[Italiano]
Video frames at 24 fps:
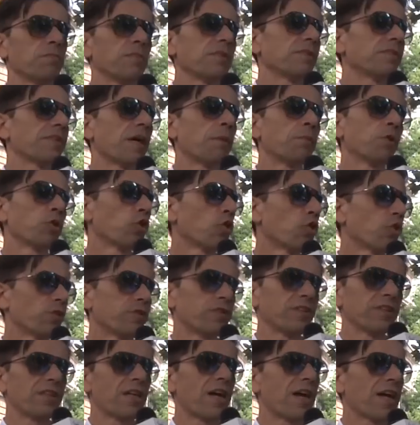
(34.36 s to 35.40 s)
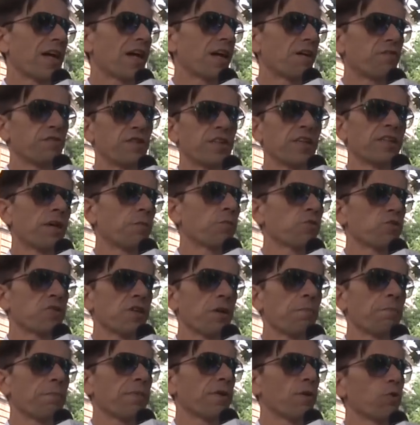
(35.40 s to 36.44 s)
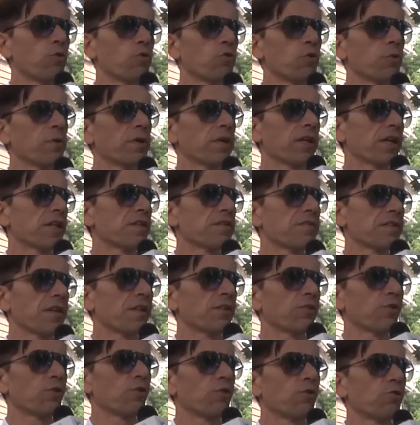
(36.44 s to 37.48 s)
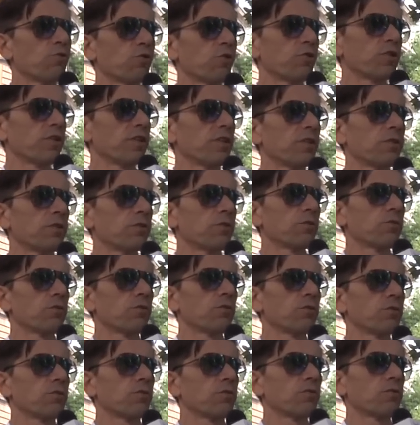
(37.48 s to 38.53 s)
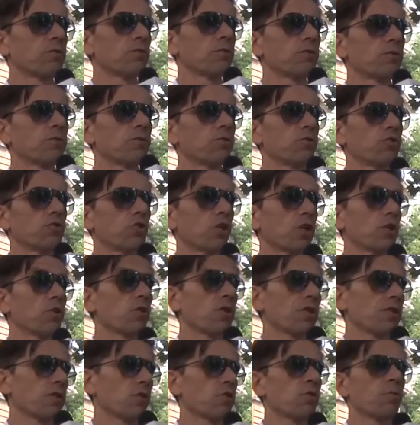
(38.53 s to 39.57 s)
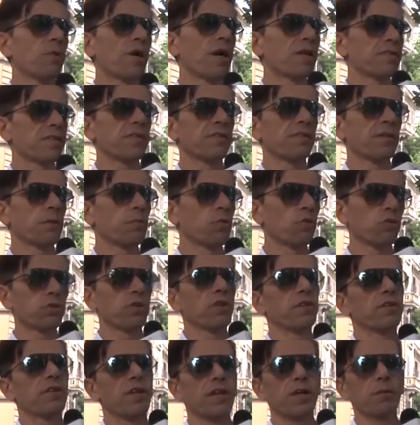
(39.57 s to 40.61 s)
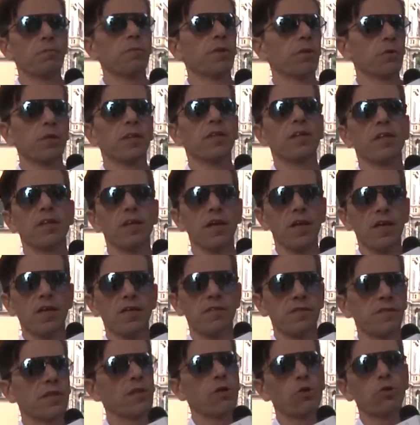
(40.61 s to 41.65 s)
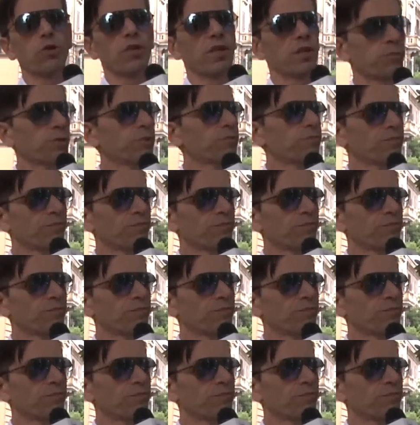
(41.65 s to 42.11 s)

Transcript: Temo Totti, dai, alla fine temo sempre lui perché essendo uno di, un, un giocatore di Roma sente molto il derby, quindi sì, lo temo.